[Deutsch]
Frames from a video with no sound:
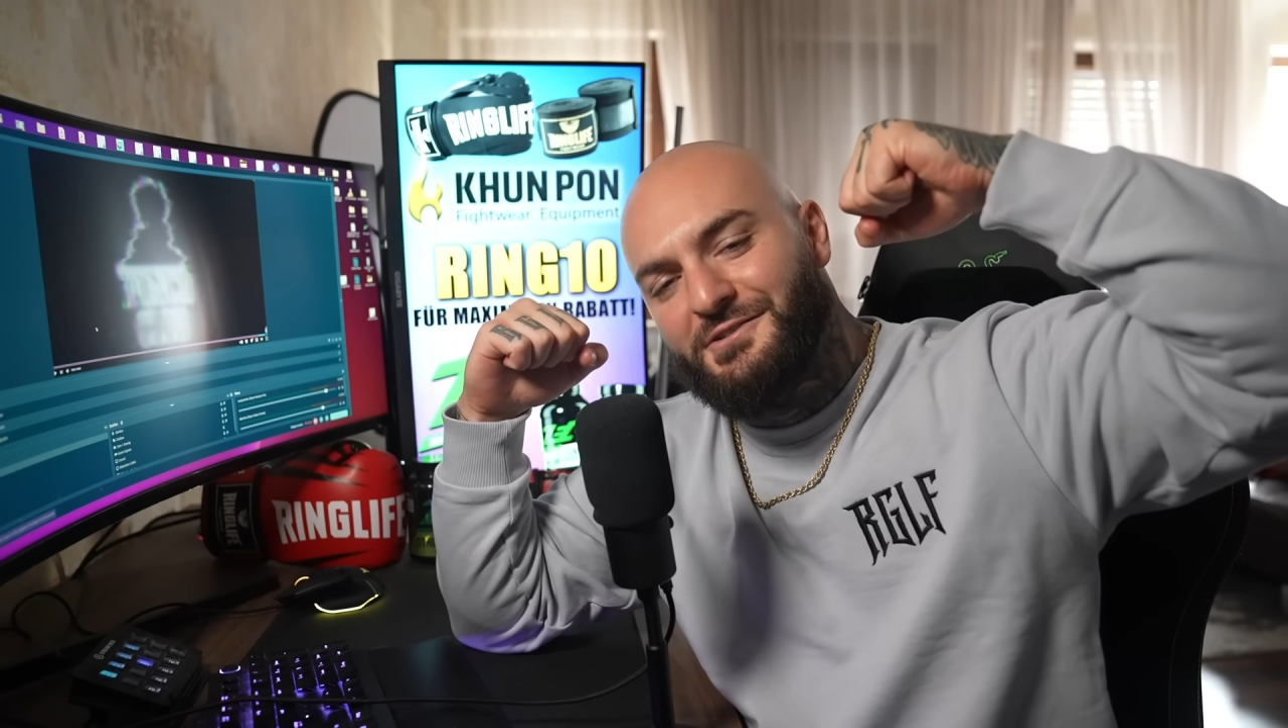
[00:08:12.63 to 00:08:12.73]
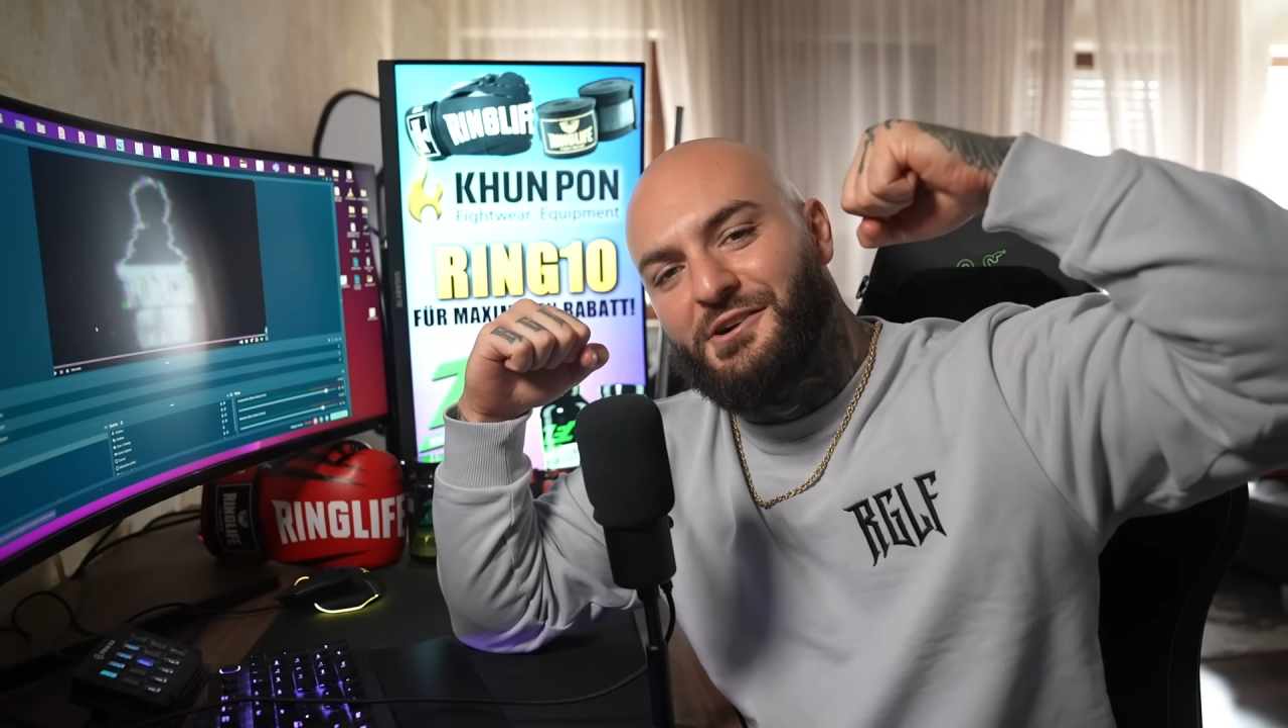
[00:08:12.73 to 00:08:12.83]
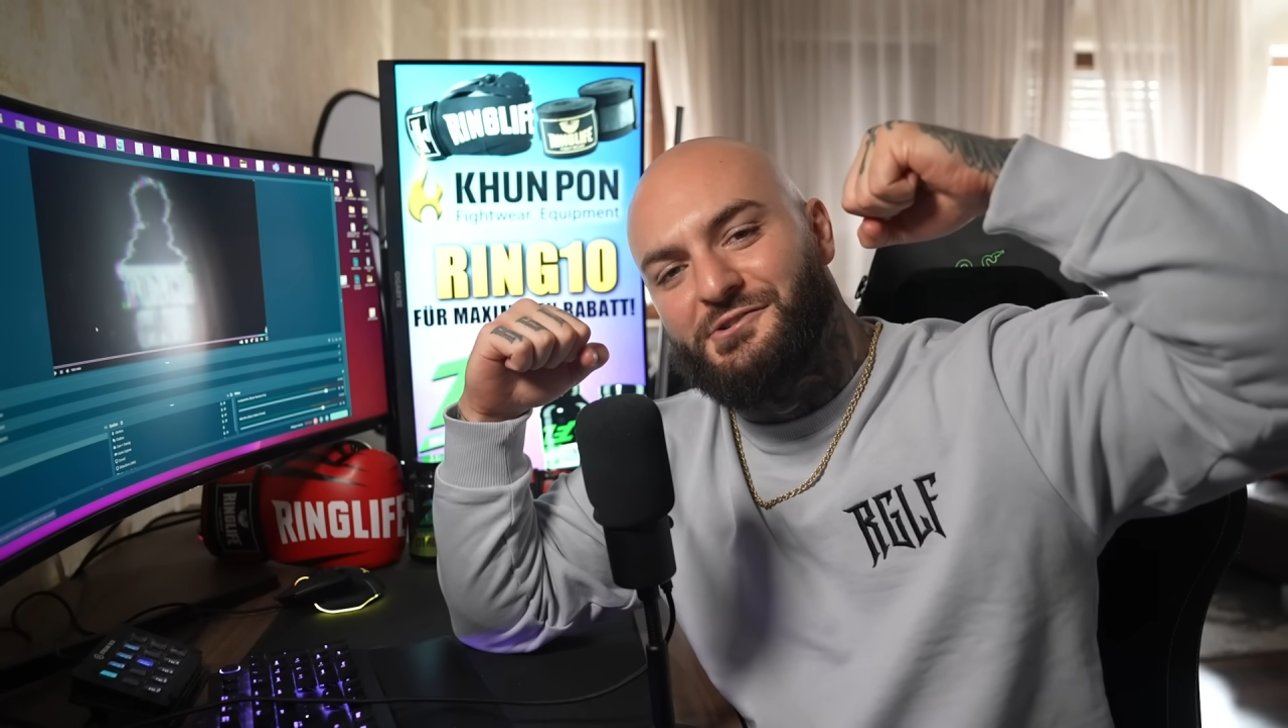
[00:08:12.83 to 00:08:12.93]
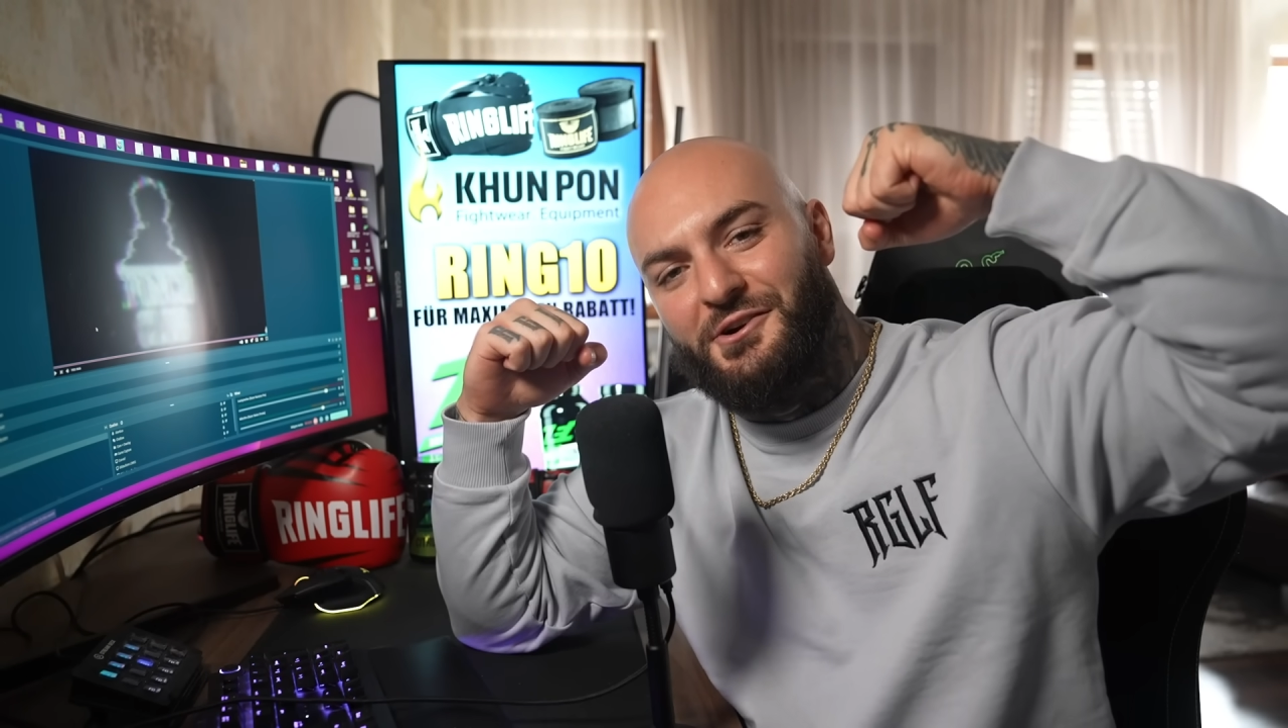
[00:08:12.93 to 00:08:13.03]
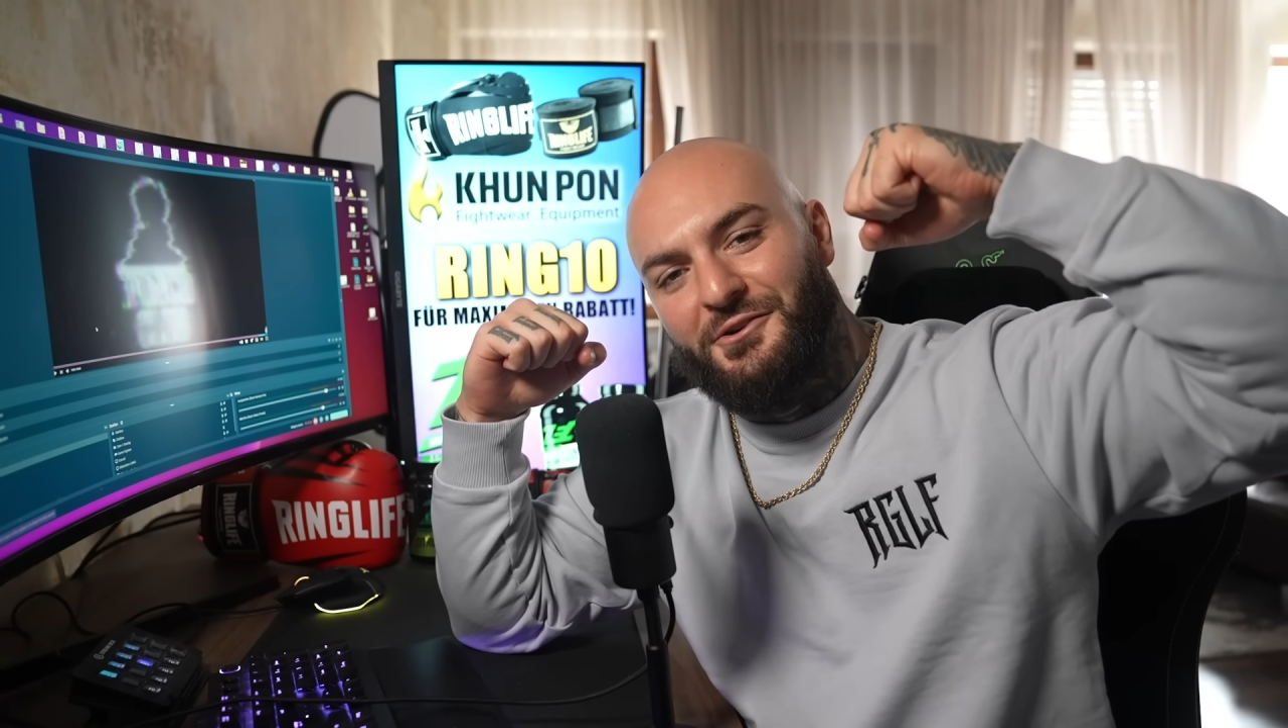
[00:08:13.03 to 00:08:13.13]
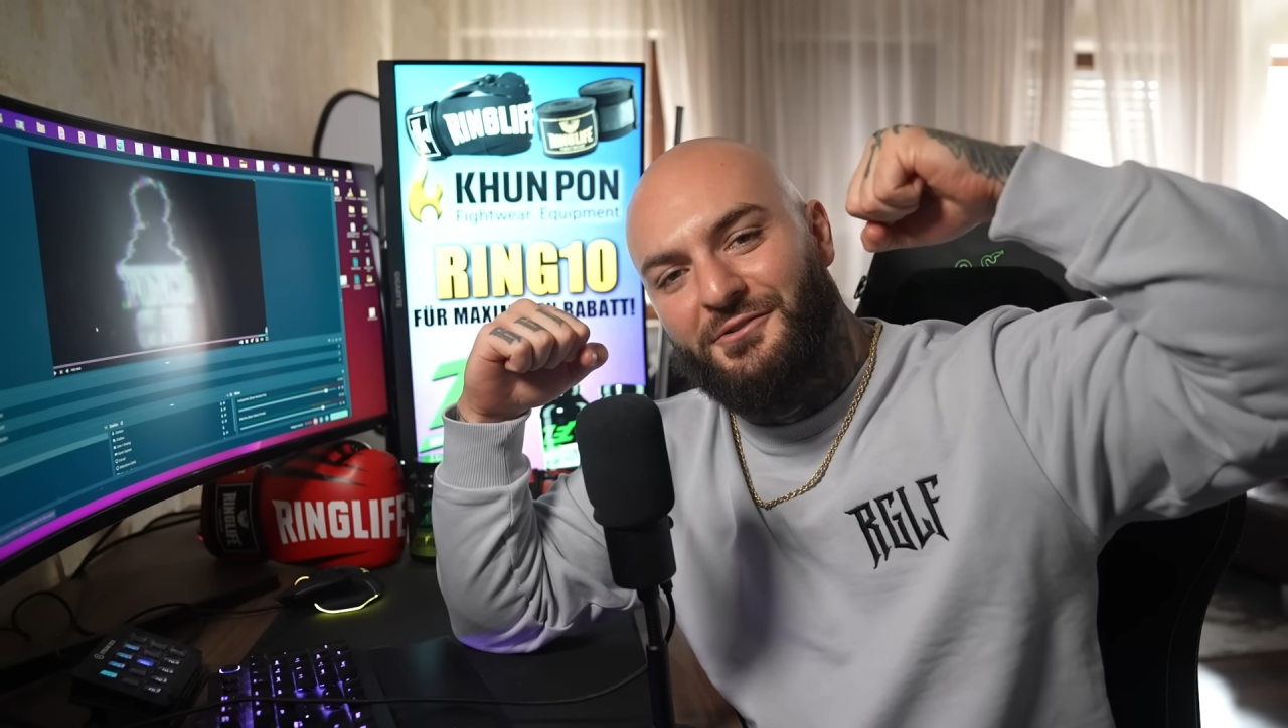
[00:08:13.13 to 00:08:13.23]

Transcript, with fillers: ciao, ciao.